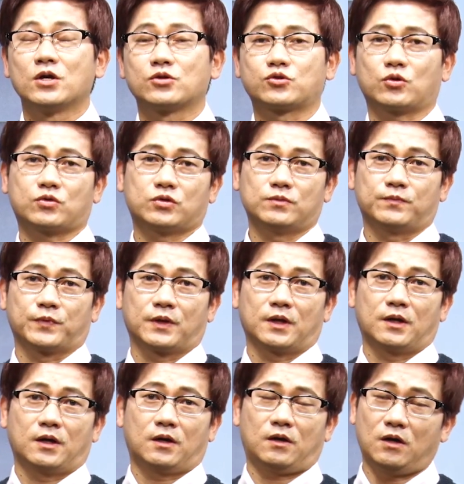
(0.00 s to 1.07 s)
조금
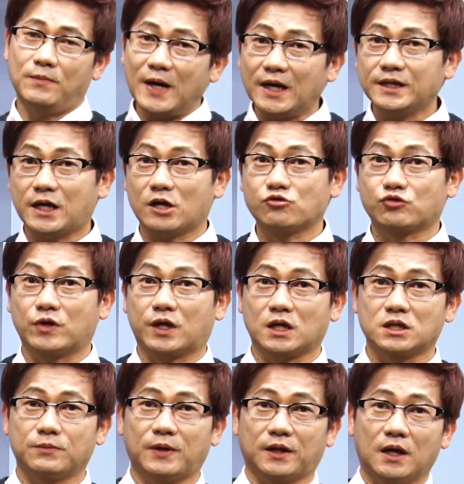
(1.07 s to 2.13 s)
허망한 얘기일 수도
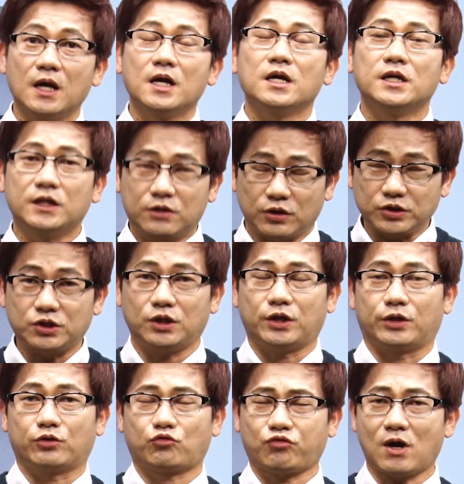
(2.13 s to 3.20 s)
있겠지만
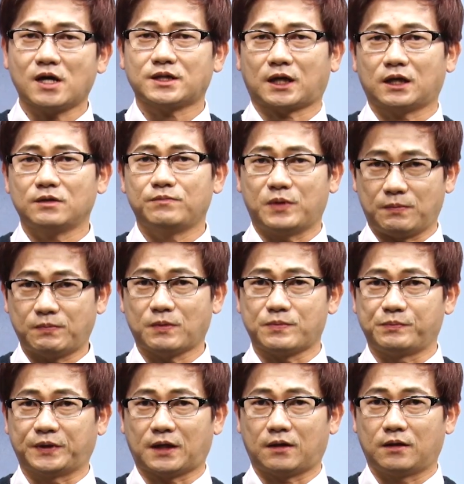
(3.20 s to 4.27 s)
이것이 수학을 잘하는
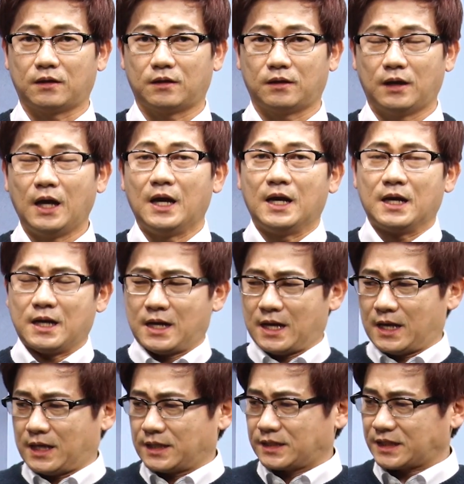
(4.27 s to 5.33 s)
비법입니다.
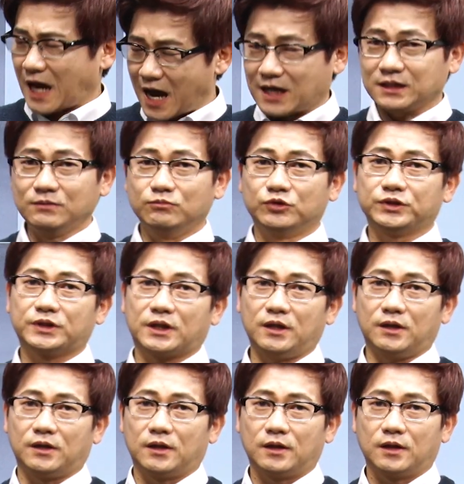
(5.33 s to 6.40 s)
작은
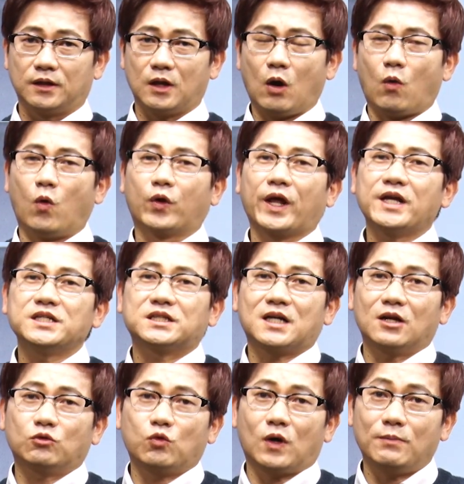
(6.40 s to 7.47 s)
문제를 오랜
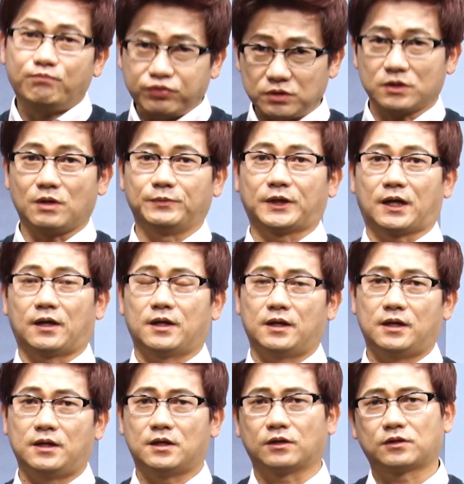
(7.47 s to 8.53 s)
시간 동안 푸는 겁니다.
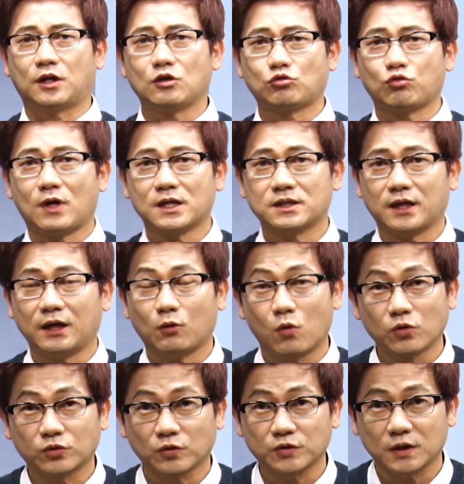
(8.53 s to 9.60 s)
이것들이 수학자의
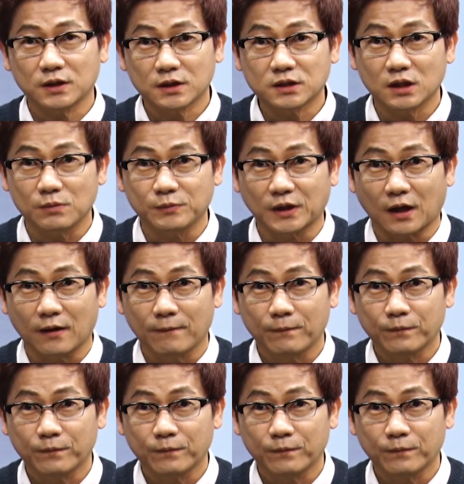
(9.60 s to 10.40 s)
공통적인 특징입니다.